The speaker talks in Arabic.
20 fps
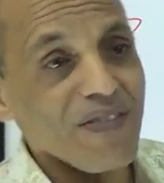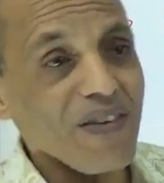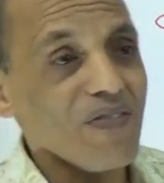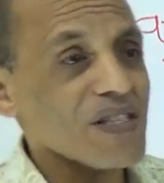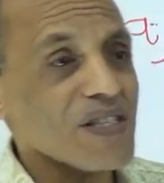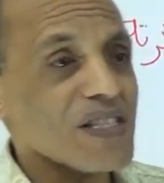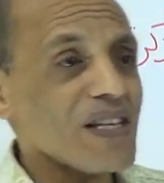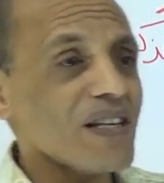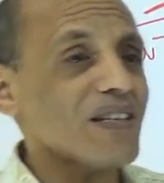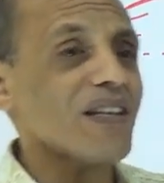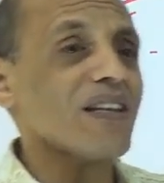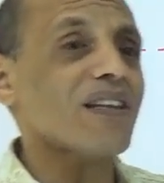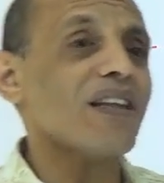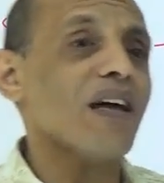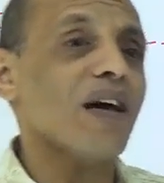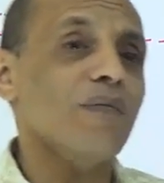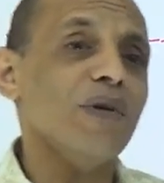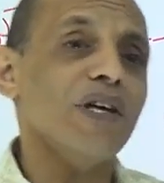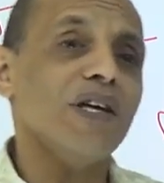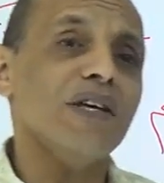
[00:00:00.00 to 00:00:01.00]
فيه في اسئله
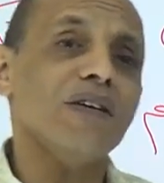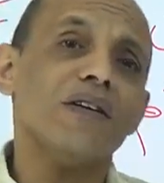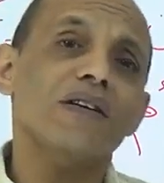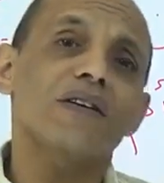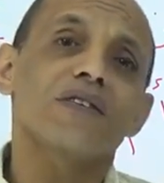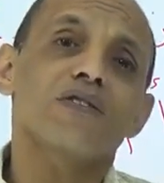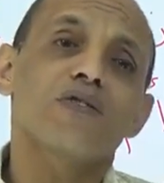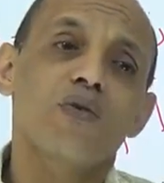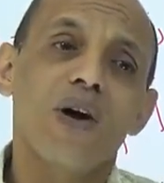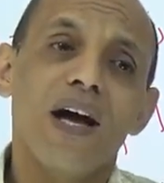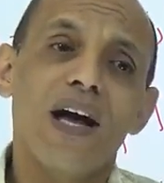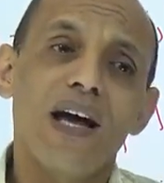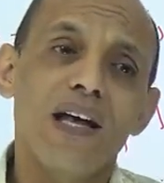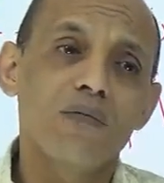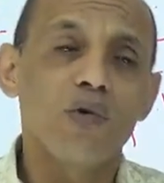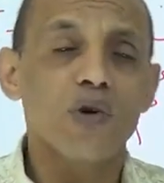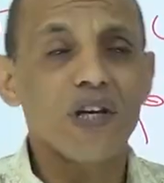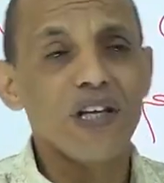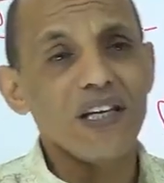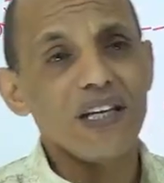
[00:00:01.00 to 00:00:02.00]
التعبير سؤال
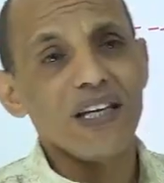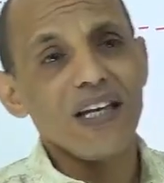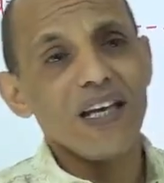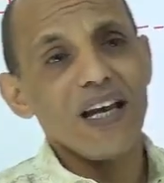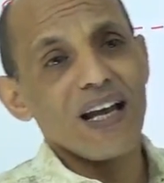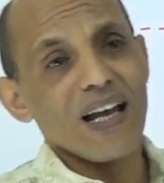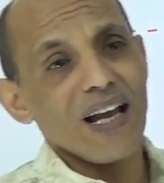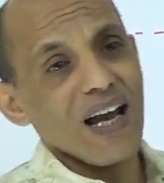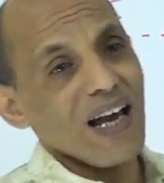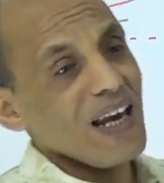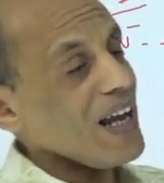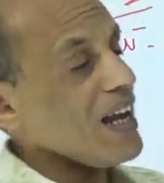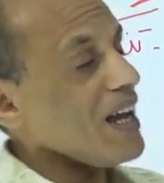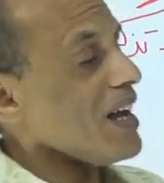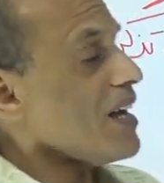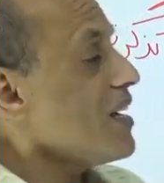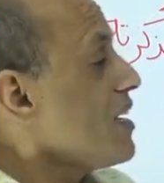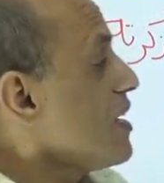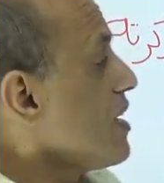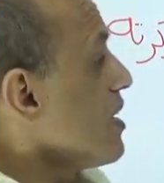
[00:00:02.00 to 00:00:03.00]
ممكن يجي لك
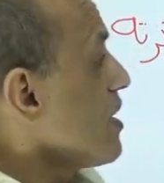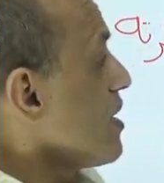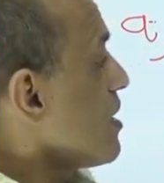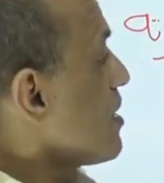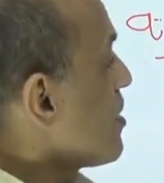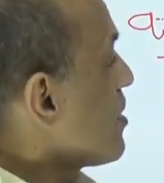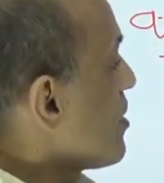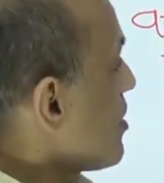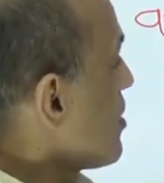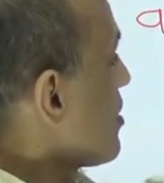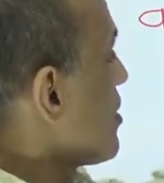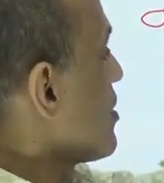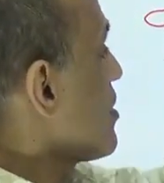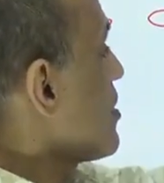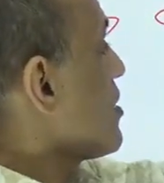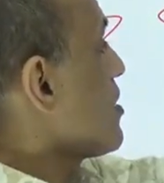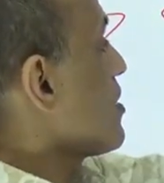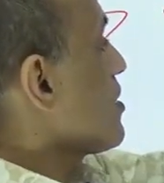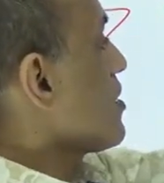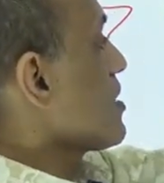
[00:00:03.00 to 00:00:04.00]
على
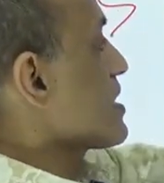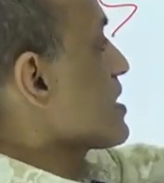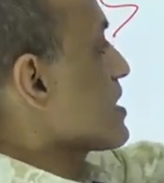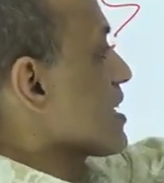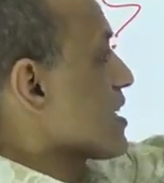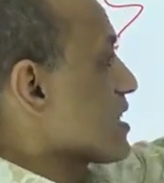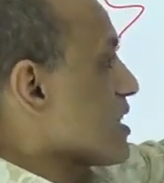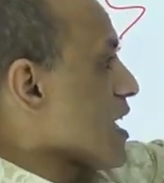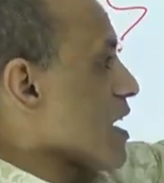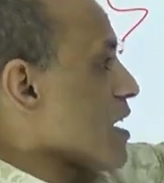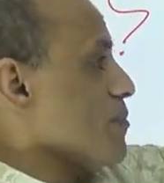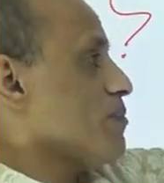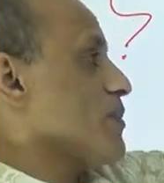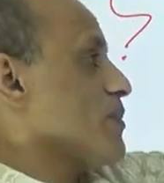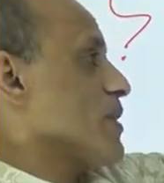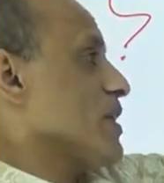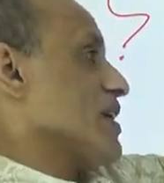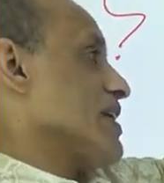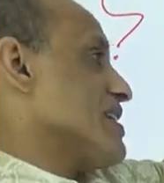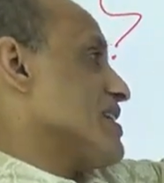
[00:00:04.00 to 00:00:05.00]
آه،
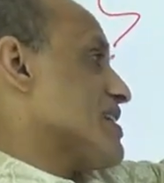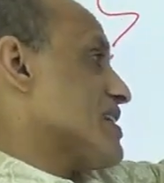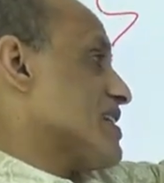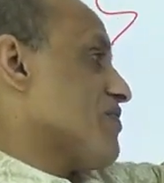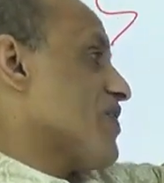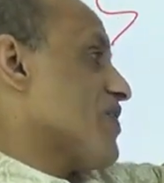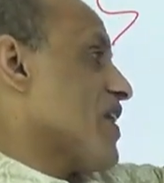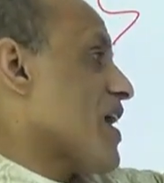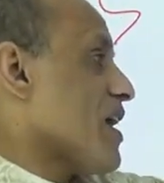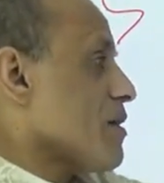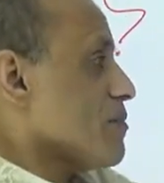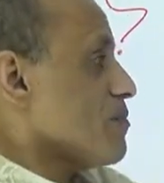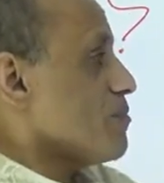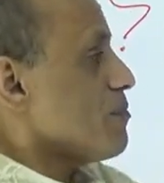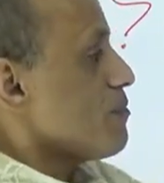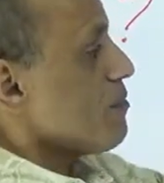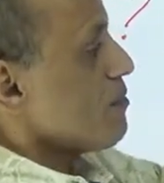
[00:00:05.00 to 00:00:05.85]
استخدام الاستفهام